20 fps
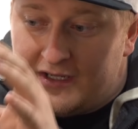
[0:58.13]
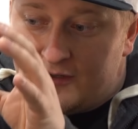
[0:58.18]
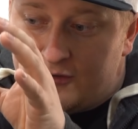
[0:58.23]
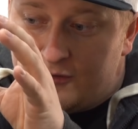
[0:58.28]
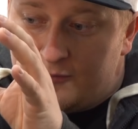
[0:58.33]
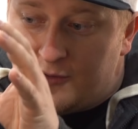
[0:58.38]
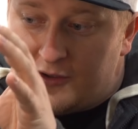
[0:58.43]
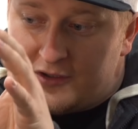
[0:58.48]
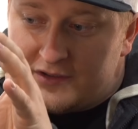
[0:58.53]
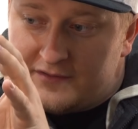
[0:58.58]

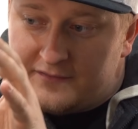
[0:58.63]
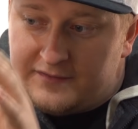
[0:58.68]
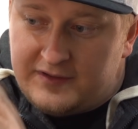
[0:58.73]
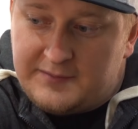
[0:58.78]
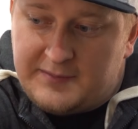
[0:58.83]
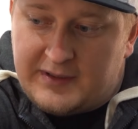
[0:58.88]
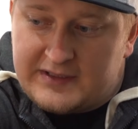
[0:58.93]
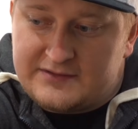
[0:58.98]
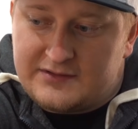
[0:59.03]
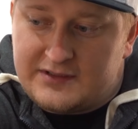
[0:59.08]
um euch ein
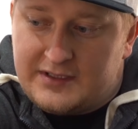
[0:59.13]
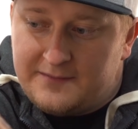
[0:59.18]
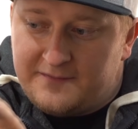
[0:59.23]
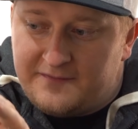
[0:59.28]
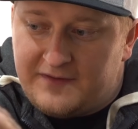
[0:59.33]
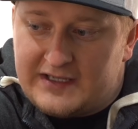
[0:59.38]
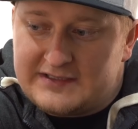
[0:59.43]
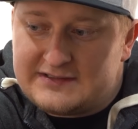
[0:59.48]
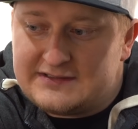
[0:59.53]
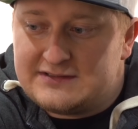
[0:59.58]
Feedback zu
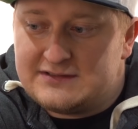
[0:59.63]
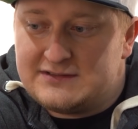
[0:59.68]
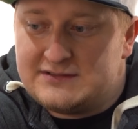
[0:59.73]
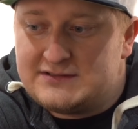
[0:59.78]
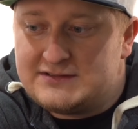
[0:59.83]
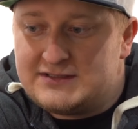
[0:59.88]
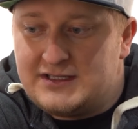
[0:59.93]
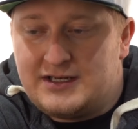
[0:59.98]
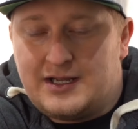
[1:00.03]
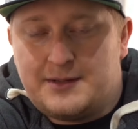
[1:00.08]
geben, was
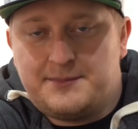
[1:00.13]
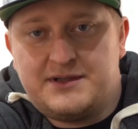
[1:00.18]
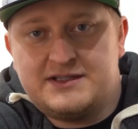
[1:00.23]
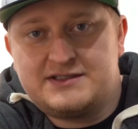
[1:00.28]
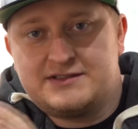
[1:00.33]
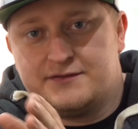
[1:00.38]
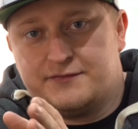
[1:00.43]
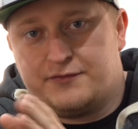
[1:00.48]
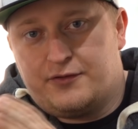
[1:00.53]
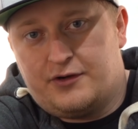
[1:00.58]
ist denn am am
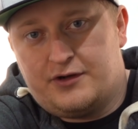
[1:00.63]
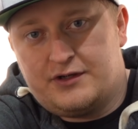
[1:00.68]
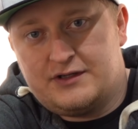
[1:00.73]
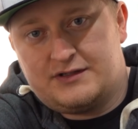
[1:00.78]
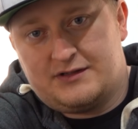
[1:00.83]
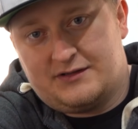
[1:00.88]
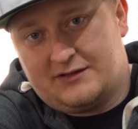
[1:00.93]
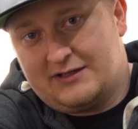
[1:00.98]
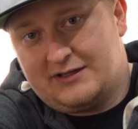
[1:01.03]
besten für euch